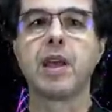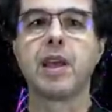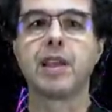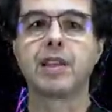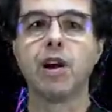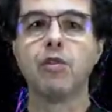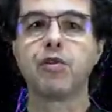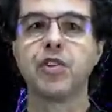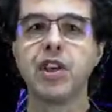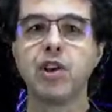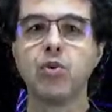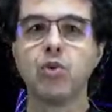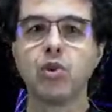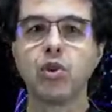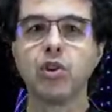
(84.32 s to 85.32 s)
Então fique
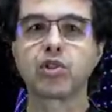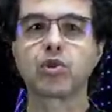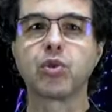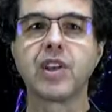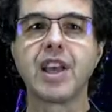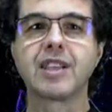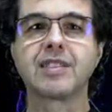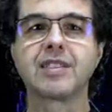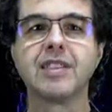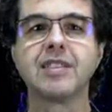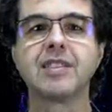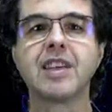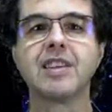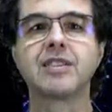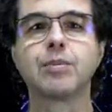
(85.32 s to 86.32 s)
conosco e
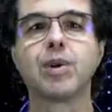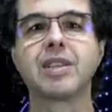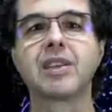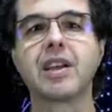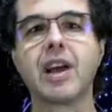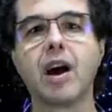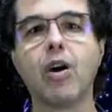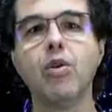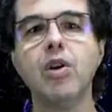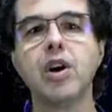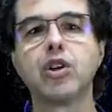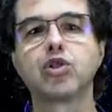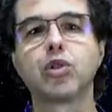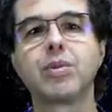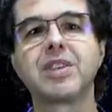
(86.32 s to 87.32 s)
assista a esse material
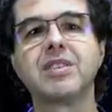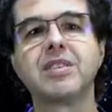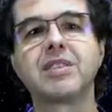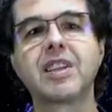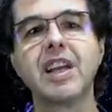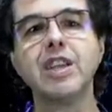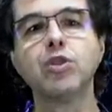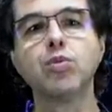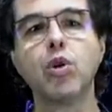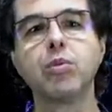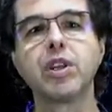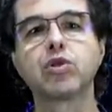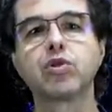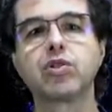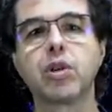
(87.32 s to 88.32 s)
sobre esses três
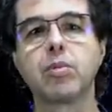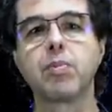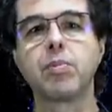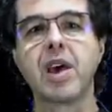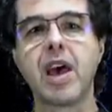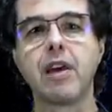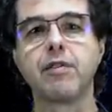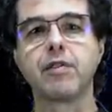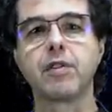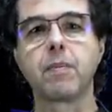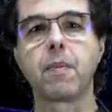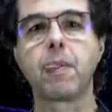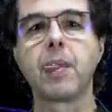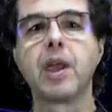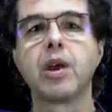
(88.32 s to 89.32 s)
momentos do CBPF.
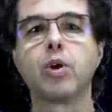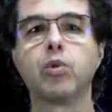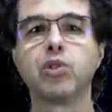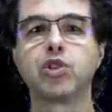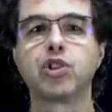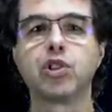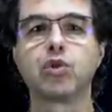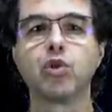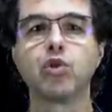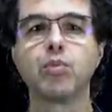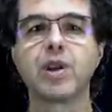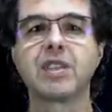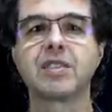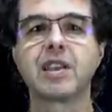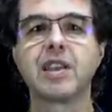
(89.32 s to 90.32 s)
Um Instituto
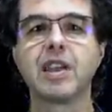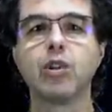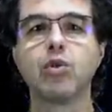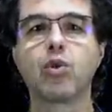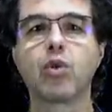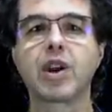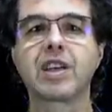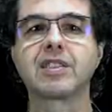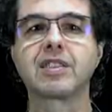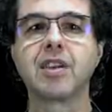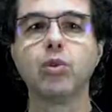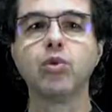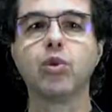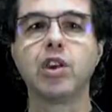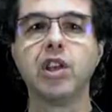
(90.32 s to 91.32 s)
Brasileiro no
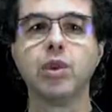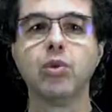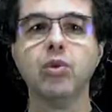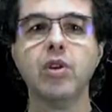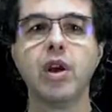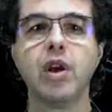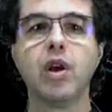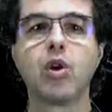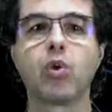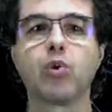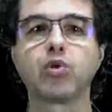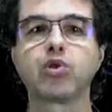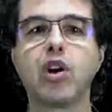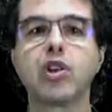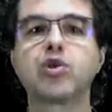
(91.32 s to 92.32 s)
coração do Rio, com
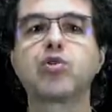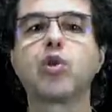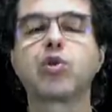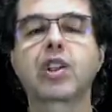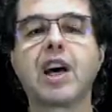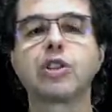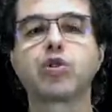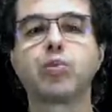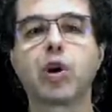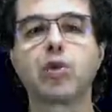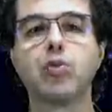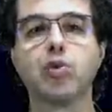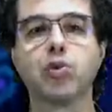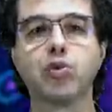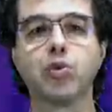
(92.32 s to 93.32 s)
os olhos voltados para o
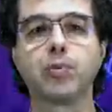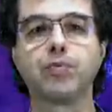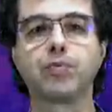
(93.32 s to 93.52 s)
mundo.